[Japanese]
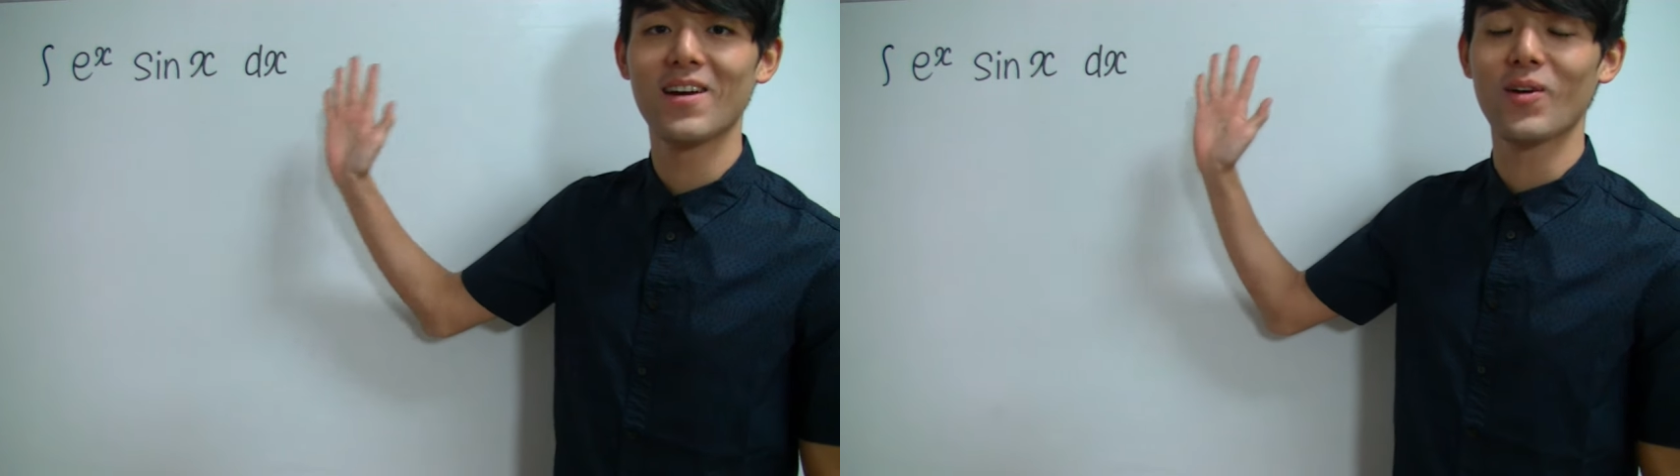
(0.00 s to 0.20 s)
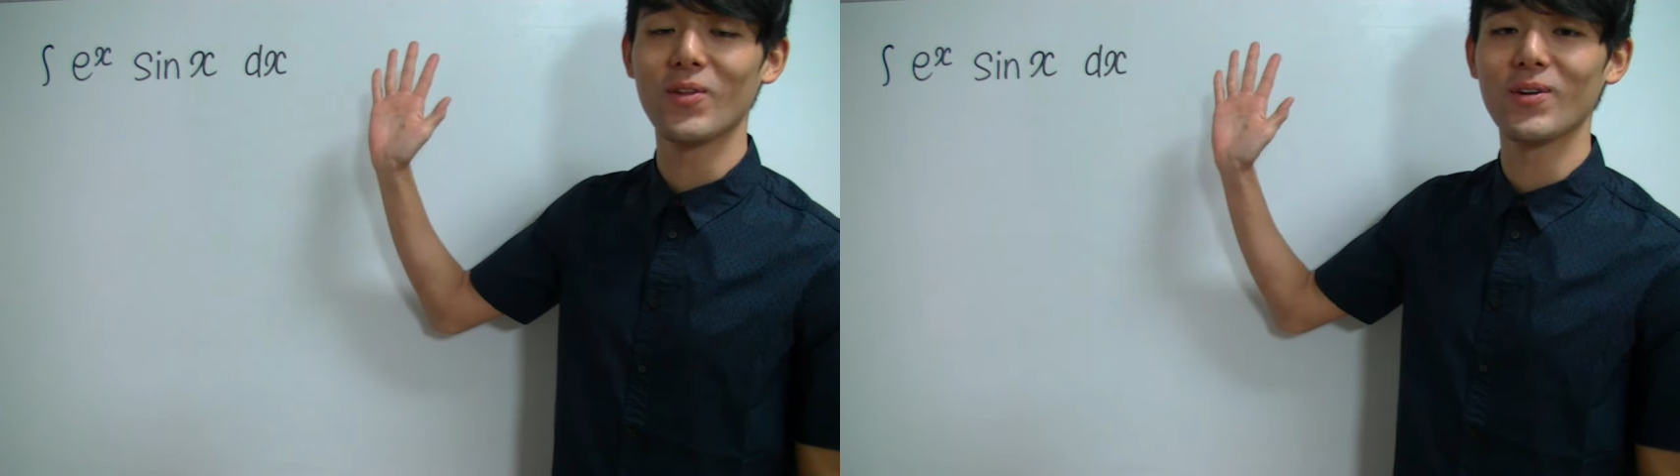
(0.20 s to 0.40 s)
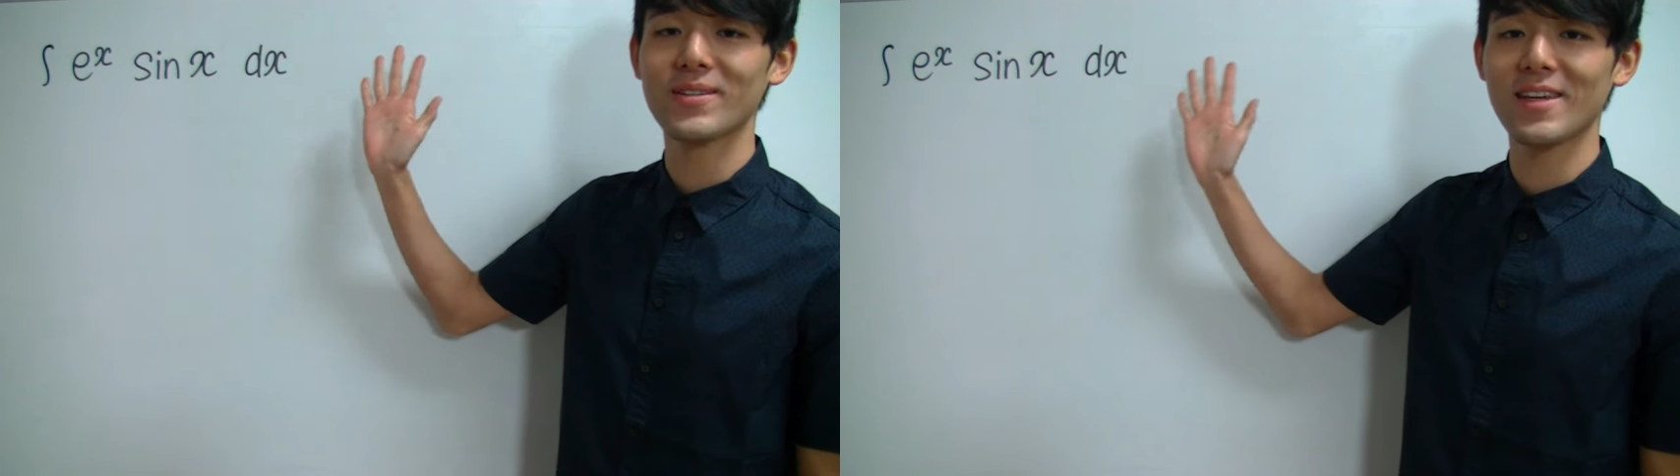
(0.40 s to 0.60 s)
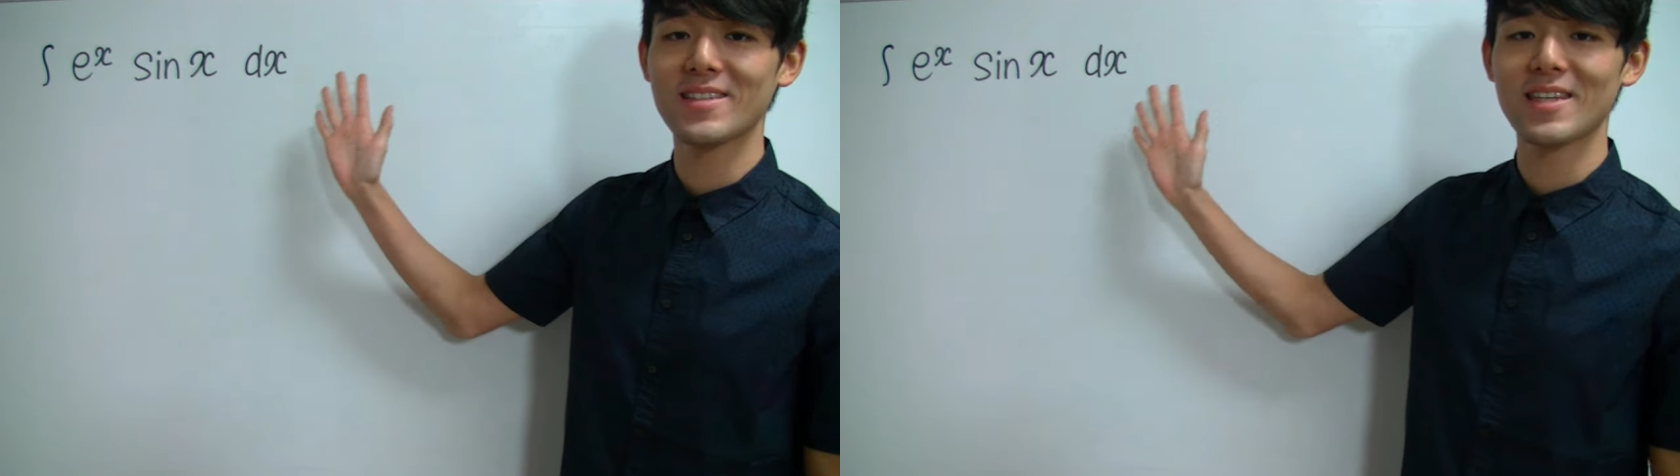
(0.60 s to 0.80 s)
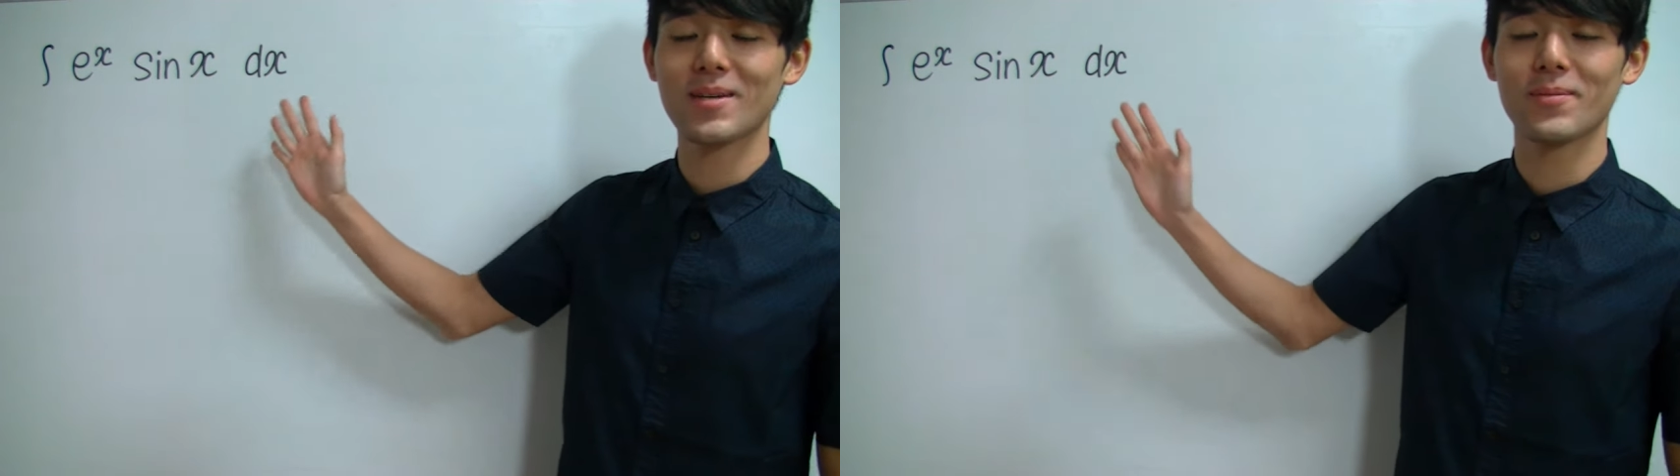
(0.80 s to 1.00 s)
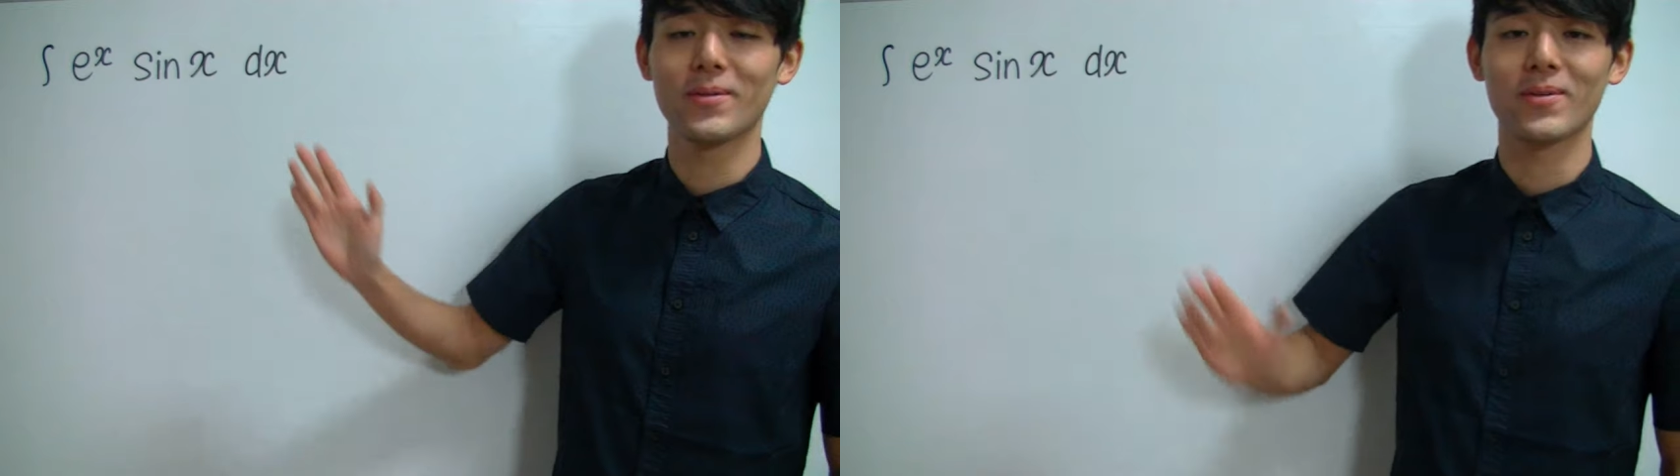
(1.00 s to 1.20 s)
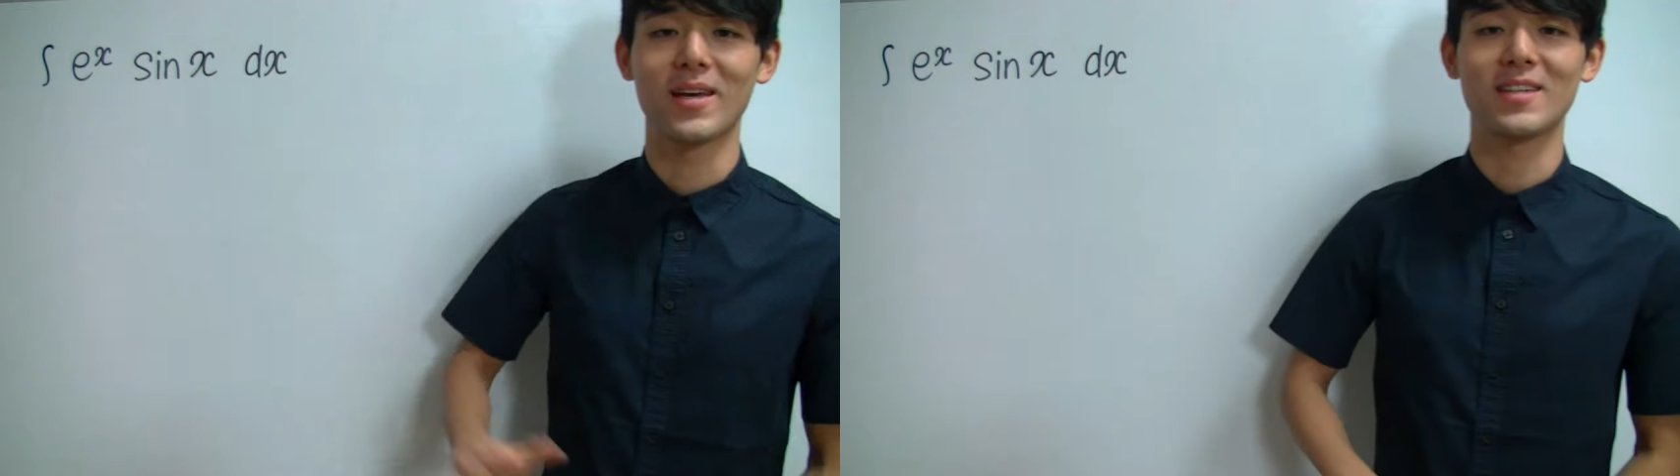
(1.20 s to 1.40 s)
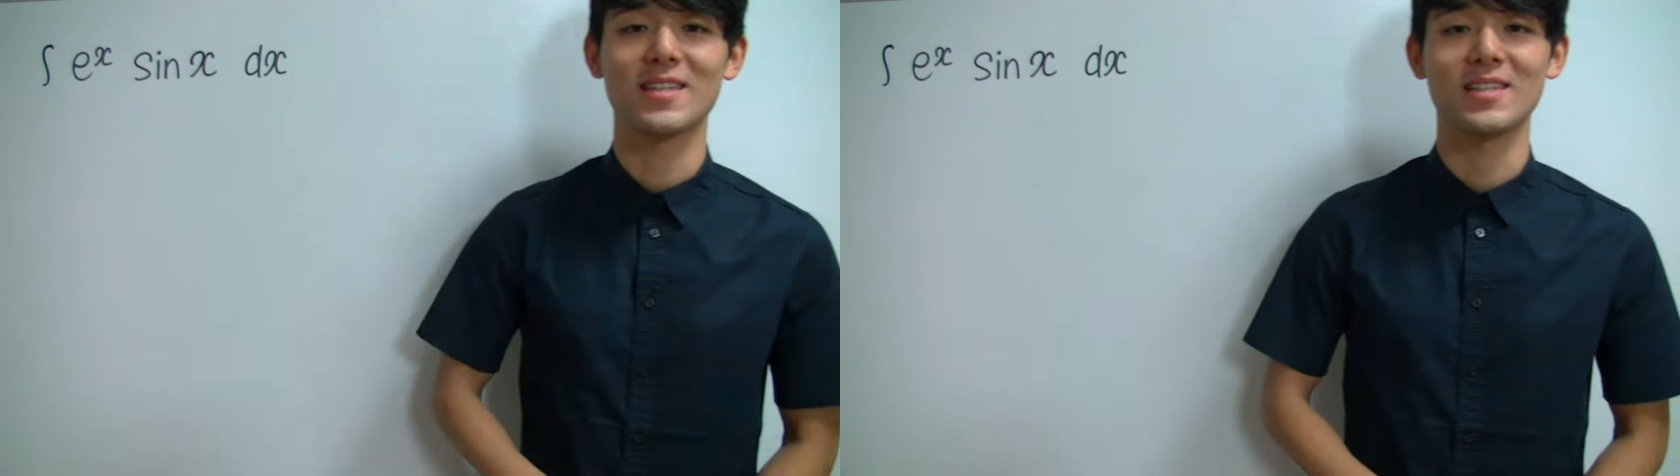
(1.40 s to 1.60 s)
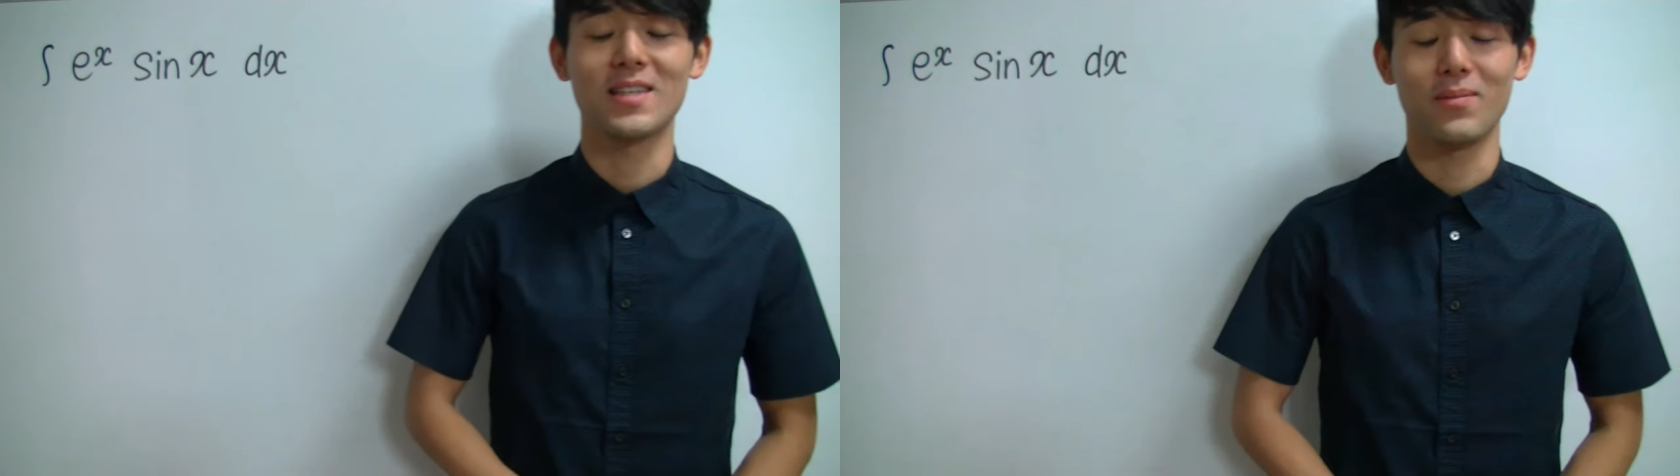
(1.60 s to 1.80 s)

この不定積分を計算し